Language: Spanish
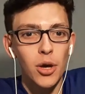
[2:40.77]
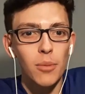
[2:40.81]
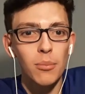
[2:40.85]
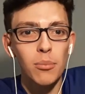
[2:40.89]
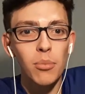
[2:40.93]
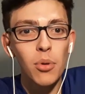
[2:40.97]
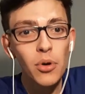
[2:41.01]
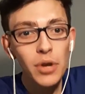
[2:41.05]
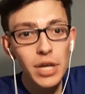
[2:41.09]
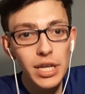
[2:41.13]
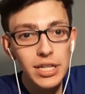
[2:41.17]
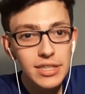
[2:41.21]

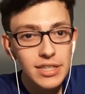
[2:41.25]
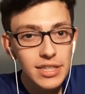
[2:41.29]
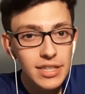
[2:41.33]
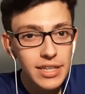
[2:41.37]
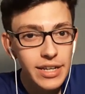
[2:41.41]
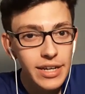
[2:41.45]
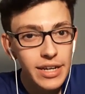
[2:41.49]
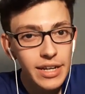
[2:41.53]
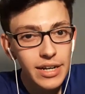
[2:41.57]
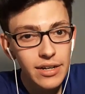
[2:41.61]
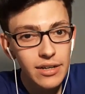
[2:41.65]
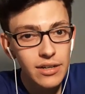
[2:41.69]
Voy a
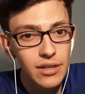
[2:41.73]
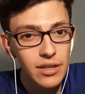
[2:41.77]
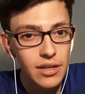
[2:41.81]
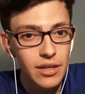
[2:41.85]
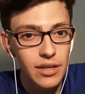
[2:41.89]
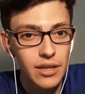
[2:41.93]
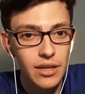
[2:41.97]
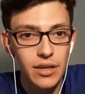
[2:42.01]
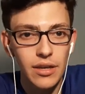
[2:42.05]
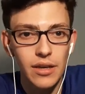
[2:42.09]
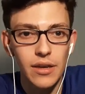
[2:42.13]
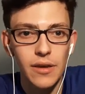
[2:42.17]
tirar,
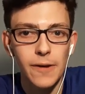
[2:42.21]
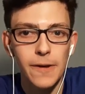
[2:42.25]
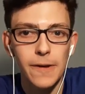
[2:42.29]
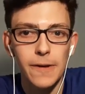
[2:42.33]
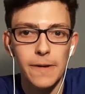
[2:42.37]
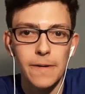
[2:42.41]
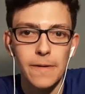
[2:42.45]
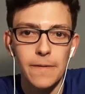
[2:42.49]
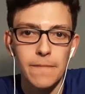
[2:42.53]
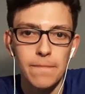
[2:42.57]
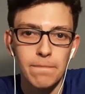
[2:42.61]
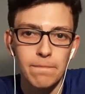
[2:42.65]

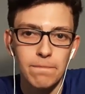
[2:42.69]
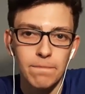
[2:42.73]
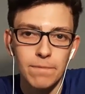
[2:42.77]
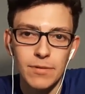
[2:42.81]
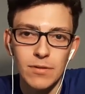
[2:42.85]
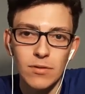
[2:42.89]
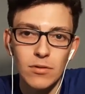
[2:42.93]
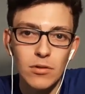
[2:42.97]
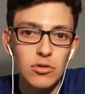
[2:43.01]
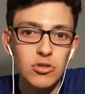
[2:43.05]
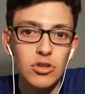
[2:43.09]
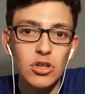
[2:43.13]
eh,
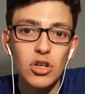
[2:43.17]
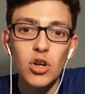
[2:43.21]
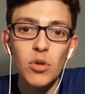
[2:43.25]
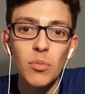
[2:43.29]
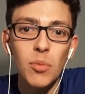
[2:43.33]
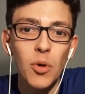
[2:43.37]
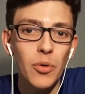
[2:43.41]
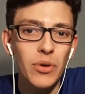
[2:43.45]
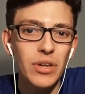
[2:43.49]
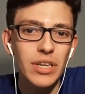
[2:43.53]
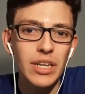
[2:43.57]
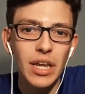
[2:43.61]
no sé
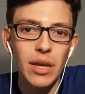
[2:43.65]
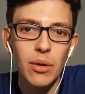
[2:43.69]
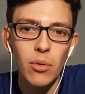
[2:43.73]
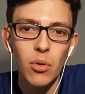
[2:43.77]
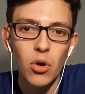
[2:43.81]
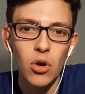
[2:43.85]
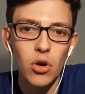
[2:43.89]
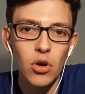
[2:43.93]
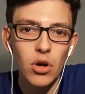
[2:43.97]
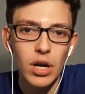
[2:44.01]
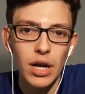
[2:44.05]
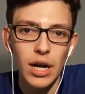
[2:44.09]
cómo viene
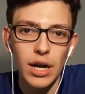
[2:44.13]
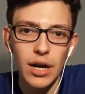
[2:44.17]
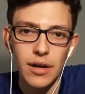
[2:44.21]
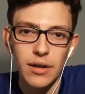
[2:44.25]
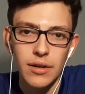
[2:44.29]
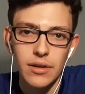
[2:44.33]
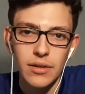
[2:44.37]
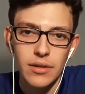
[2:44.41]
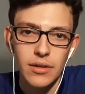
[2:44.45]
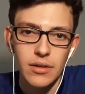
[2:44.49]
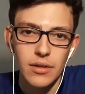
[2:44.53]
Boca.